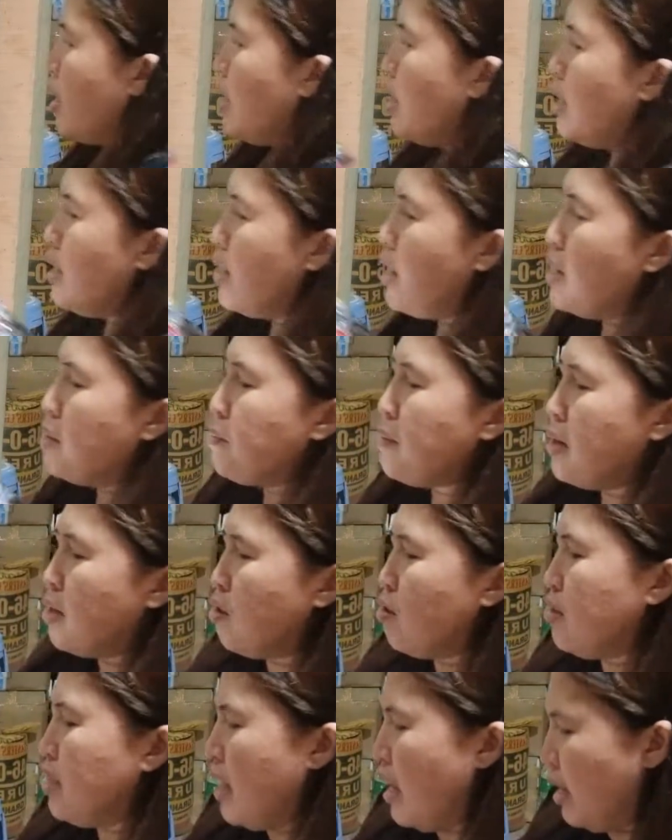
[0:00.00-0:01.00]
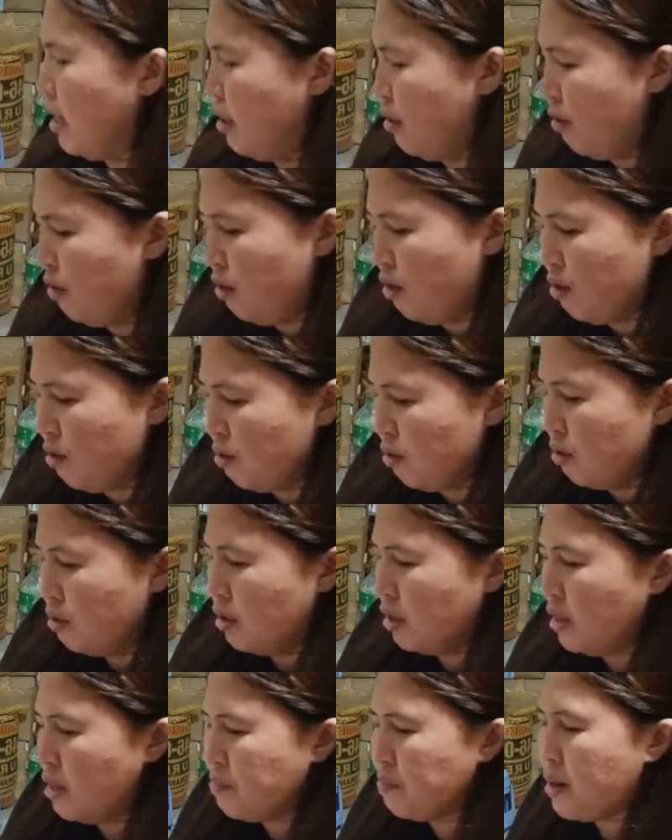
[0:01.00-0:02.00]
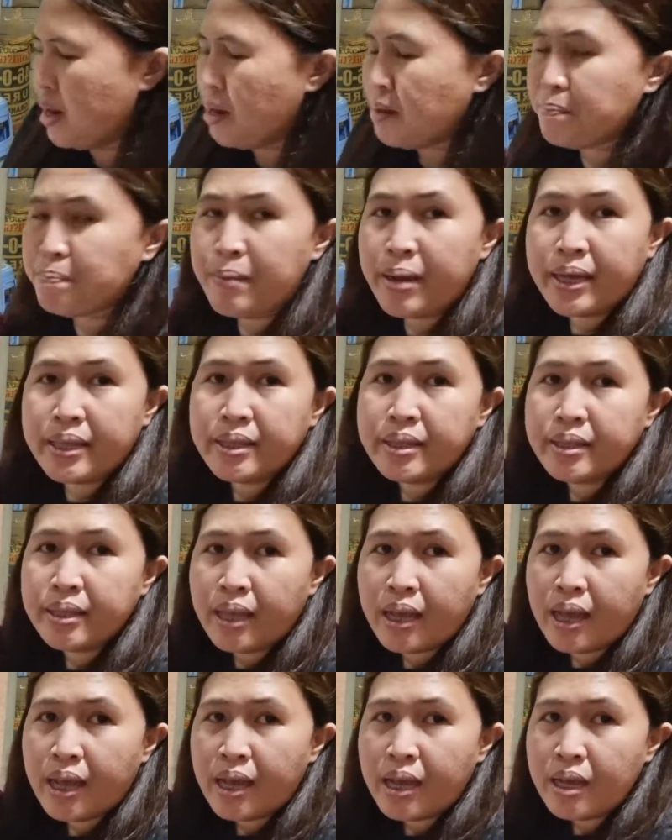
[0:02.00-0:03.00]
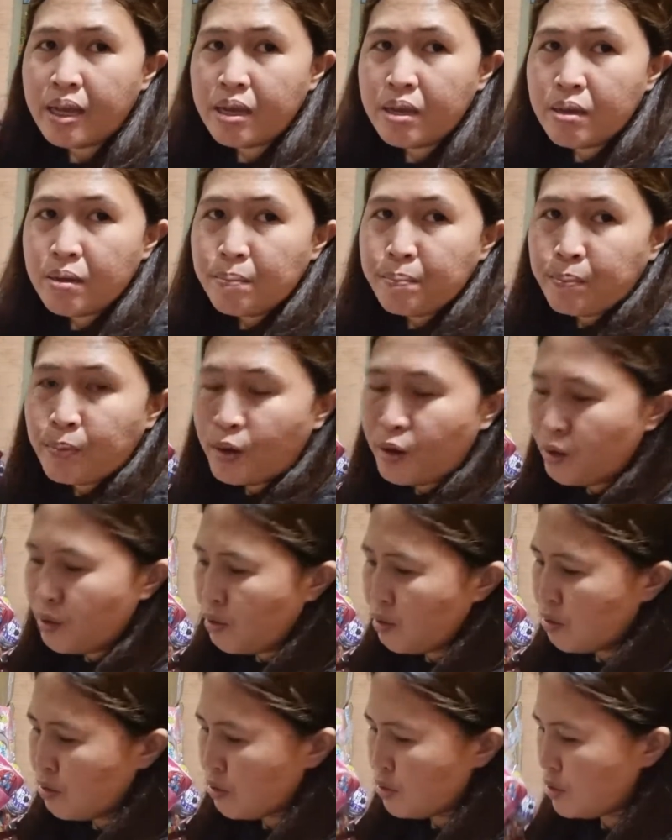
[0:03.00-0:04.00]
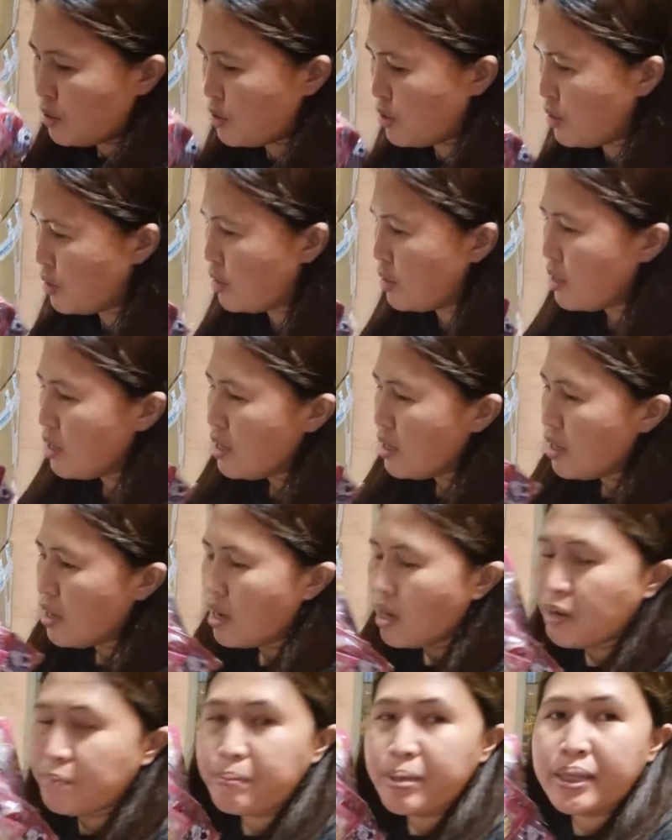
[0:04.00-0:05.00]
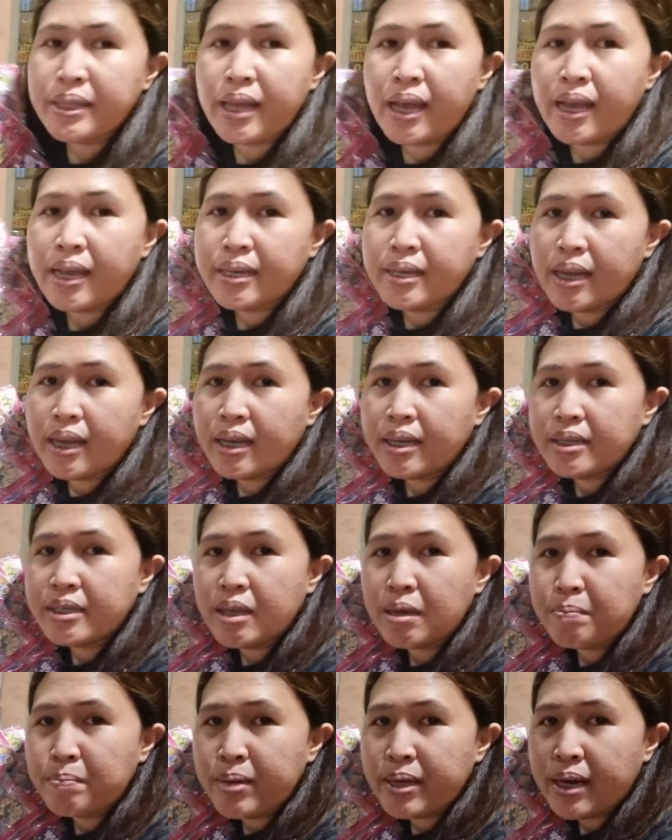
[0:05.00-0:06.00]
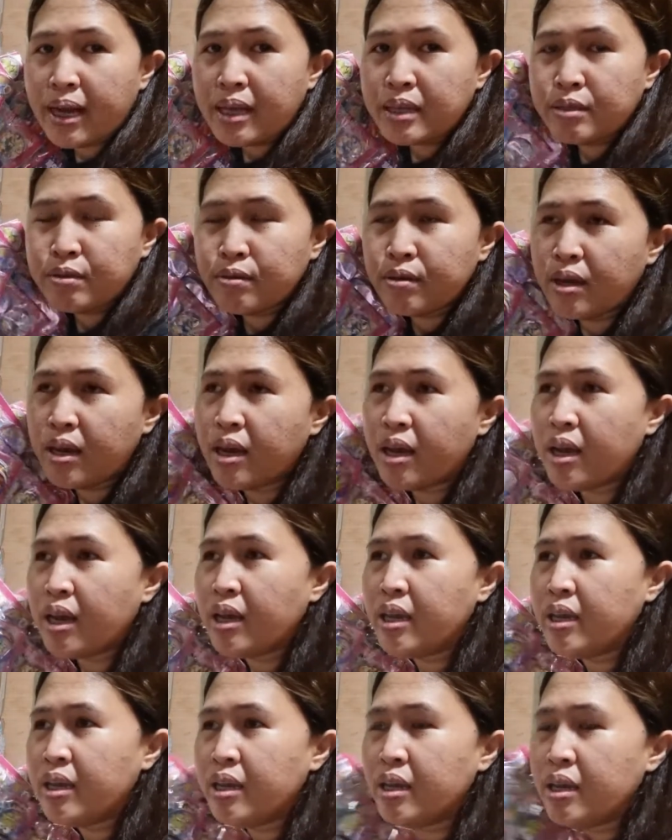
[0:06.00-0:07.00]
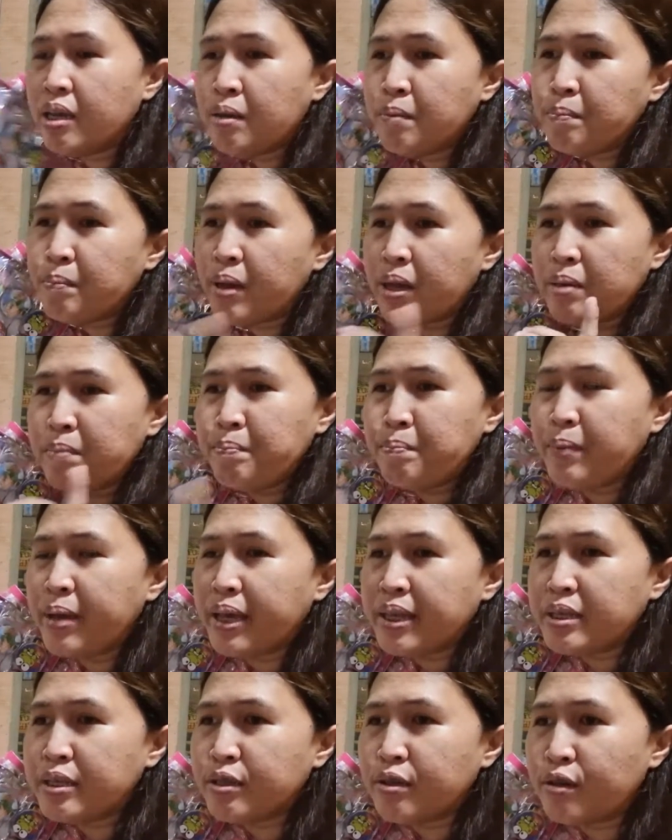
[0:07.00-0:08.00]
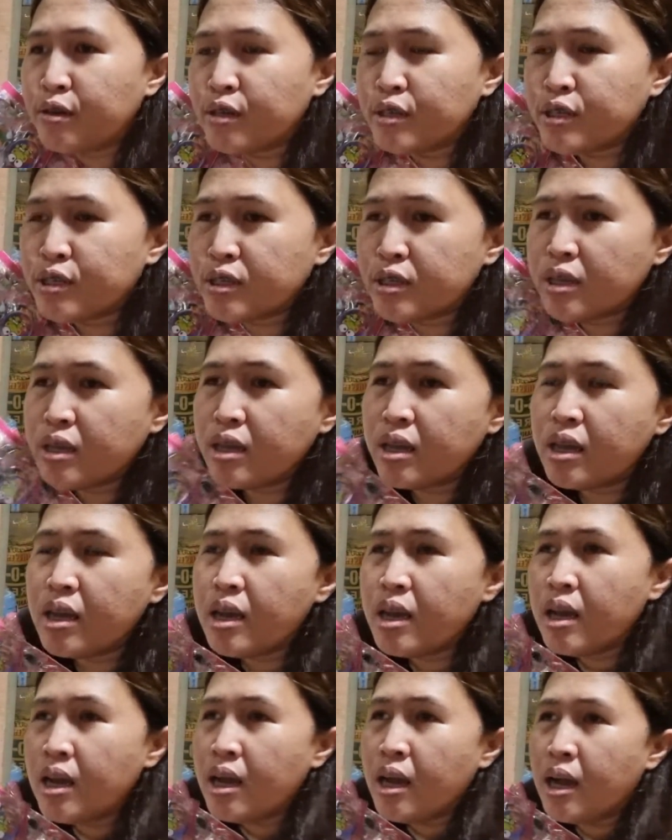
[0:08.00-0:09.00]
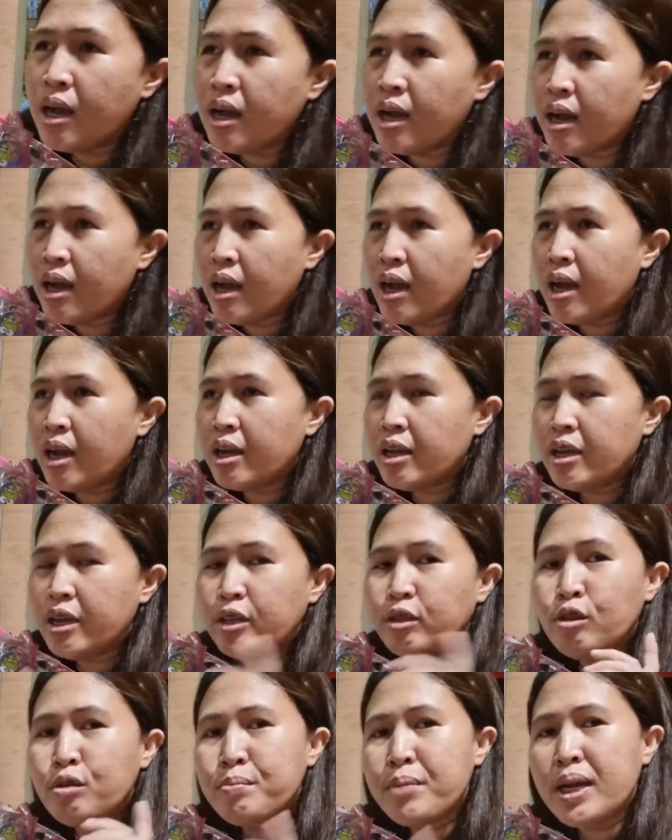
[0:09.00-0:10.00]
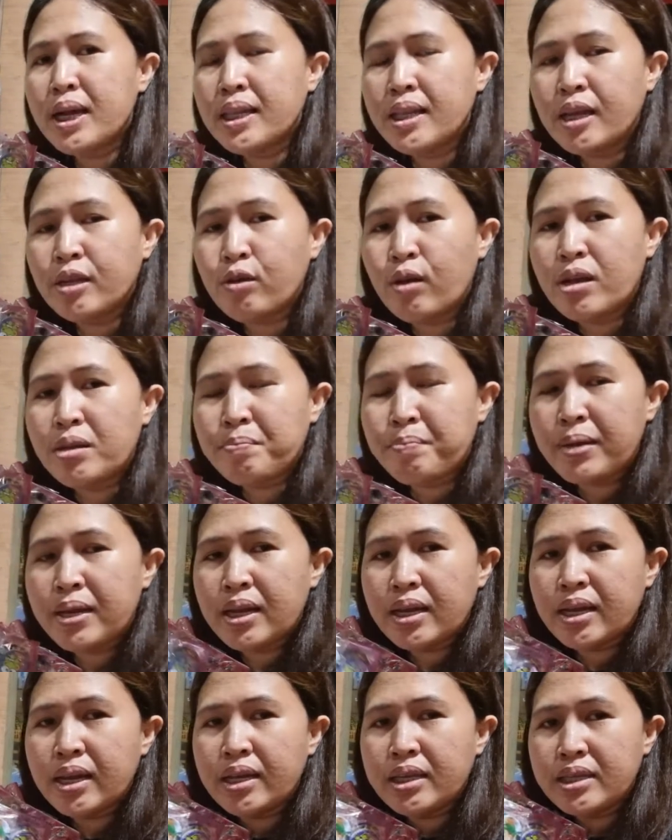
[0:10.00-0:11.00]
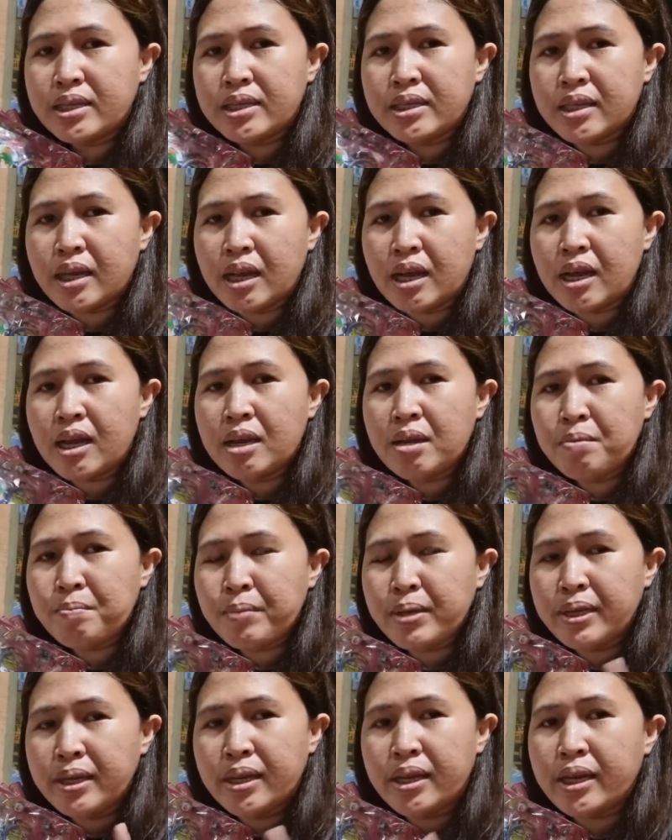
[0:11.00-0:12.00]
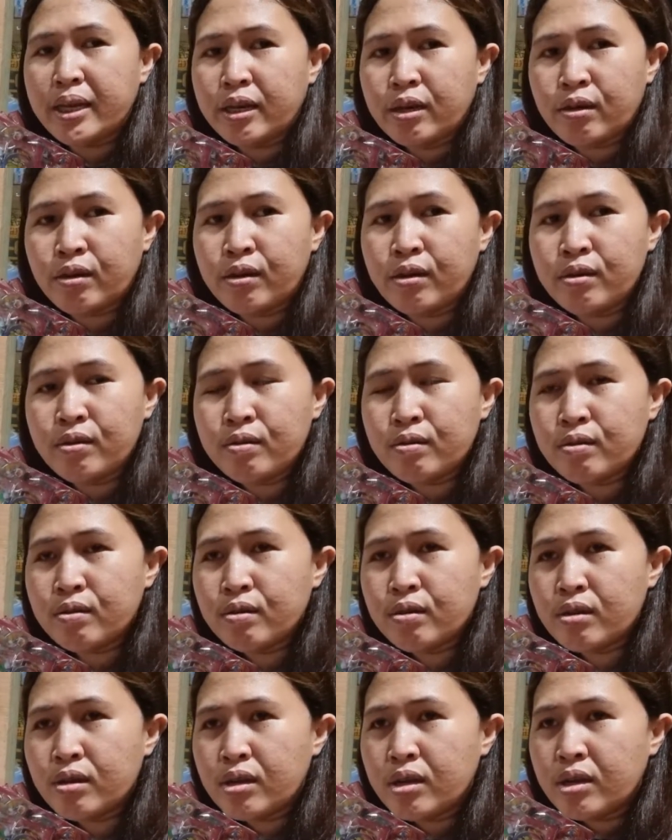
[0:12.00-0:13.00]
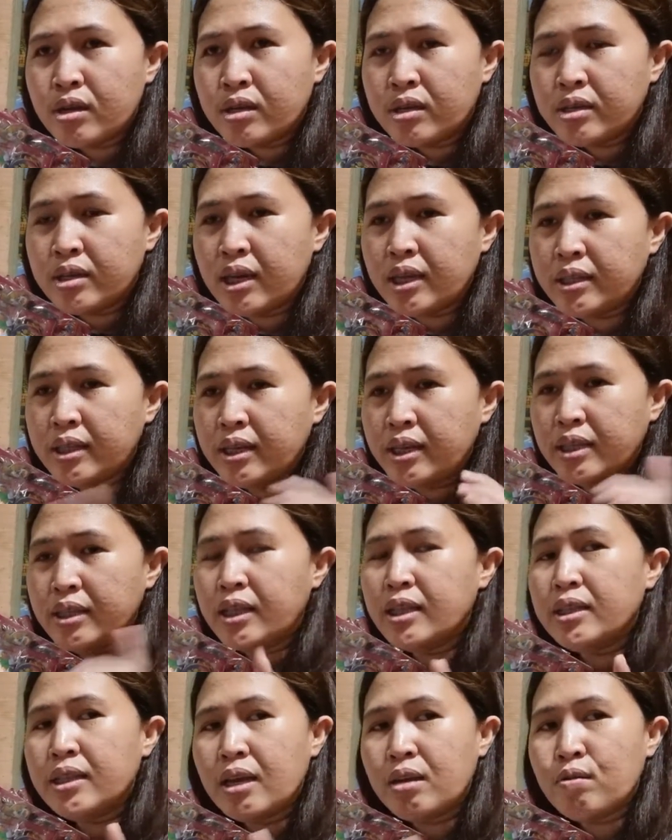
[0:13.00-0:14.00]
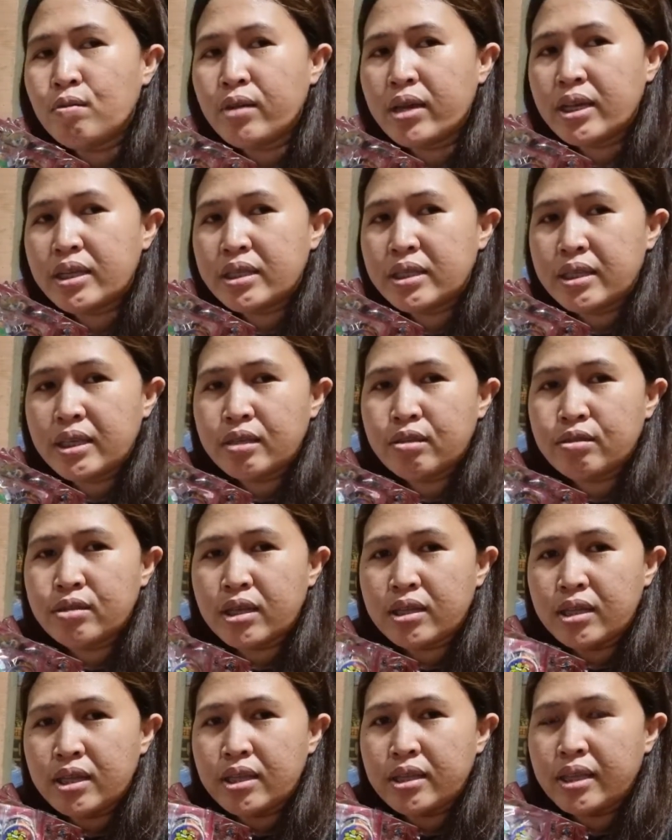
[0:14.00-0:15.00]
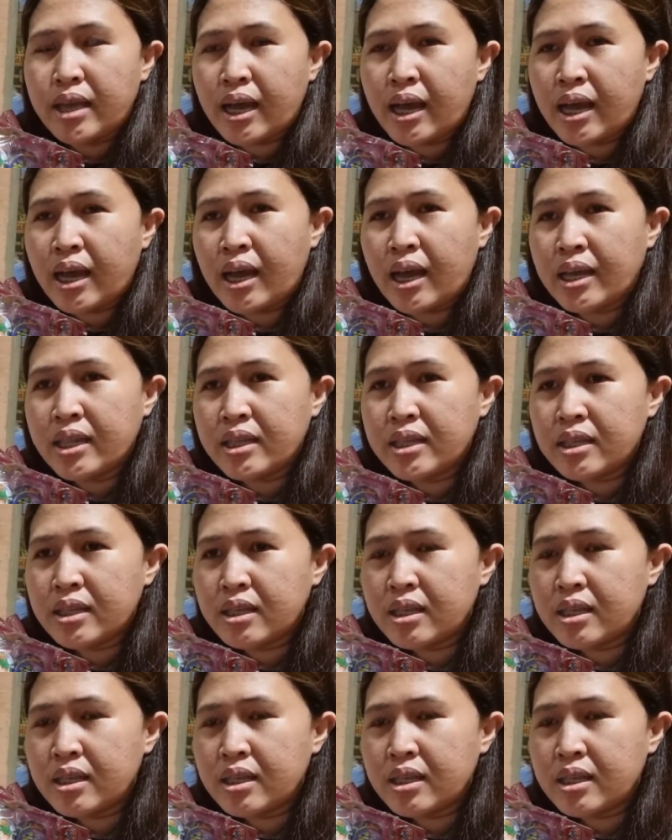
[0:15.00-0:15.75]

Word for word: Ayan, meron tayong limang pad ng pogs. Ang bentahan ng isang peraso ay 5 pesos. Uh, itong mga laruan pala guys na binili ko. Natinitinda ko guys dito sa tindahan.